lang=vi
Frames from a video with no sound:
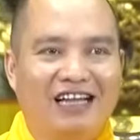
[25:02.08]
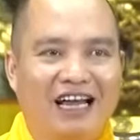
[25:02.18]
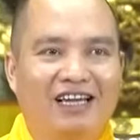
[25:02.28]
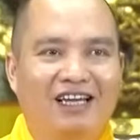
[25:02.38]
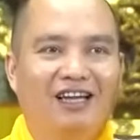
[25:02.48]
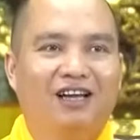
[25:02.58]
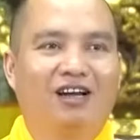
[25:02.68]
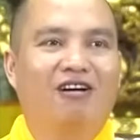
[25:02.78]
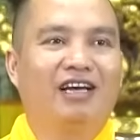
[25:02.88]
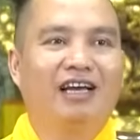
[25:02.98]
tay.
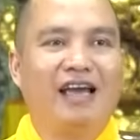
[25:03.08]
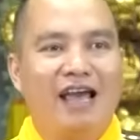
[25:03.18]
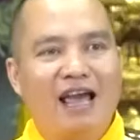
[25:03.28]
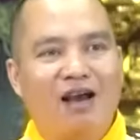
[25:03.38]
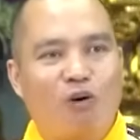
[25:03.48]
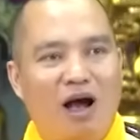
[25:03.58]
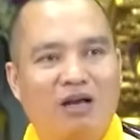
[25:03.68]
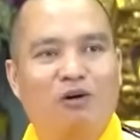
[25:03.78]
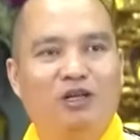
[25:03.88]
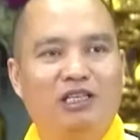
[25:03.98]
Có nghe, qua
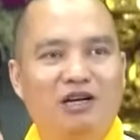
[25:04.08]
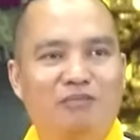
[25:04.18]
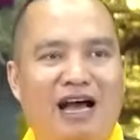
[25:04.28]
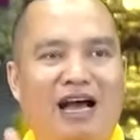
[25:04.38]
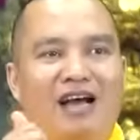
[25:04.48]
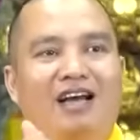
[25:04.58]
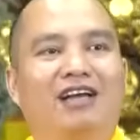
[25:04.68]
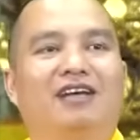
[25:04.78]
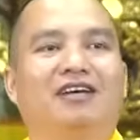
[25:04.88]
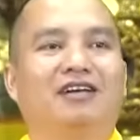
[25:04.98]
rồi nhưng
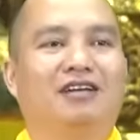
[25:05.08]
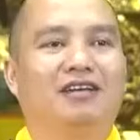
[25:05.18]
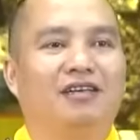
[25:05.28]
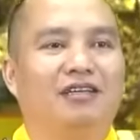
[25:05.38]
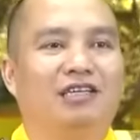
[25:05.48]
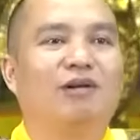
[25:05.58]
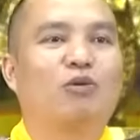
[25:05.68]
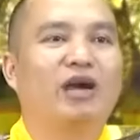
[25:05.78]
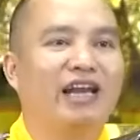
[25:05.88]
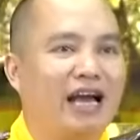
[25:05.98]
mà
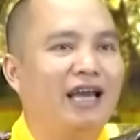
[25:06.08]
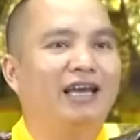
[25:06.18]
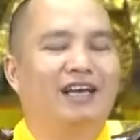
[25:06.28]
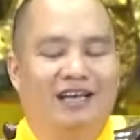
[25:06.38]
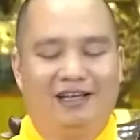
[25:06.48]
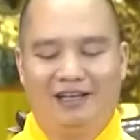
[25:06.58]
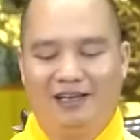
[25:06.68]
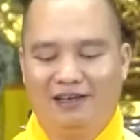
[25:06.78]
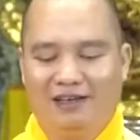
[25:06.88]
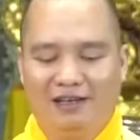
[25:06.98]
quên ngay.
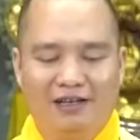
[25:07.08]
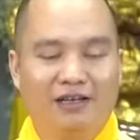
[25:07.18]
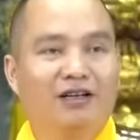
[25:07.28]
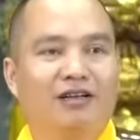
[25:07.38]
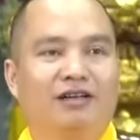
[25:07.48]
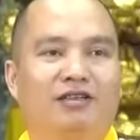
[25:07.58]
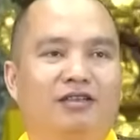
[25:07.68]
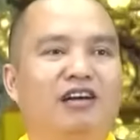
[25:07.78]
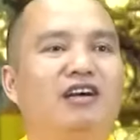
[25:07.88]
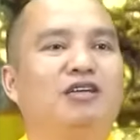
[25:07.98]

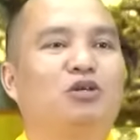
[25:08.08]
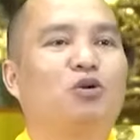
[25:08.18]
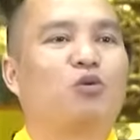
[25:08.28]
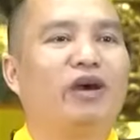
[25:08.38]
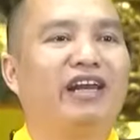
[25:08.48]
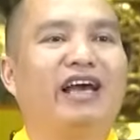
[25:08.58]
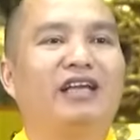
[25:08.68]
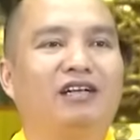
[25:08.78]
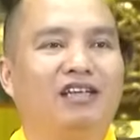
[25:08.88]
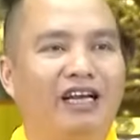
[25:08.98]
Nhưng dù quên
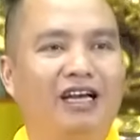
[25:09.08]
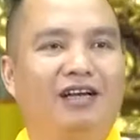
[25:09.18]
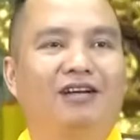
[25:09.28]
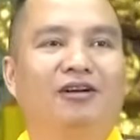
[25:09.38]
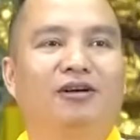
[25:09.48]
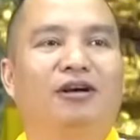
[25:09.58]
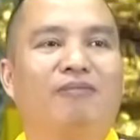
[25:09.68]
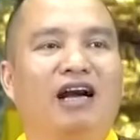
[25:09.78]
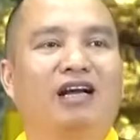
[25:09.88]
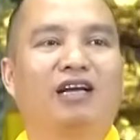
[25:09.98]
ngay như thế,
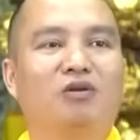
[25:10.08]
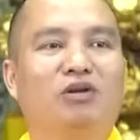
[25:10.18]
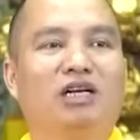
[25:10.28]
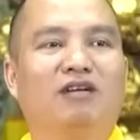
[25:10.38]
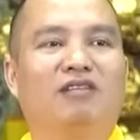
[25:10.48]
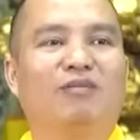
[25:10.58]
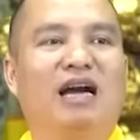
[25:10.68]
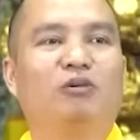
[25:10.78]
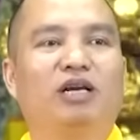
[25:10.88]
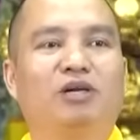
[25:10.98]
bằng cái công đức và
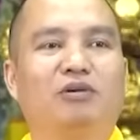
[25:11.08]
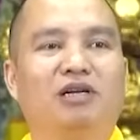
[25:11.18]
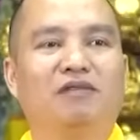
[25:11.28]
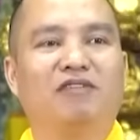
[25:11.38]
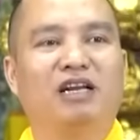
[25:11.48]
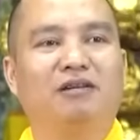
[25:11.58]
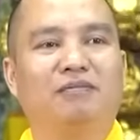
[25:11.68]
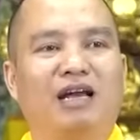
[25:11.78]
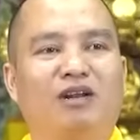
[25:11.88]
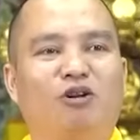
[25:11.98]
bản nguyện của Đức Phật
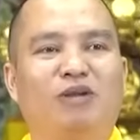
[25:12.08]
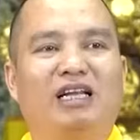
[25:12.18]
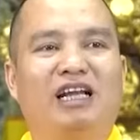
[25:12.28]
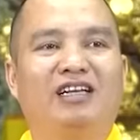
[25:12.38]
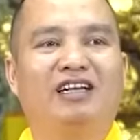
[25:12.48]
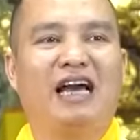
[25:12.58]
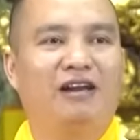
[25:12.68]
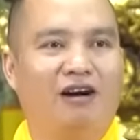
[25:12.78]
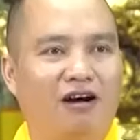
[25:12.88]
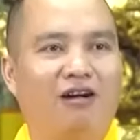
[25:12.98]
Ba Đầu Ma Thắng Như
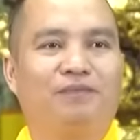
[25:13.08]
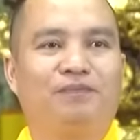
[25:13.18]
Lai đó,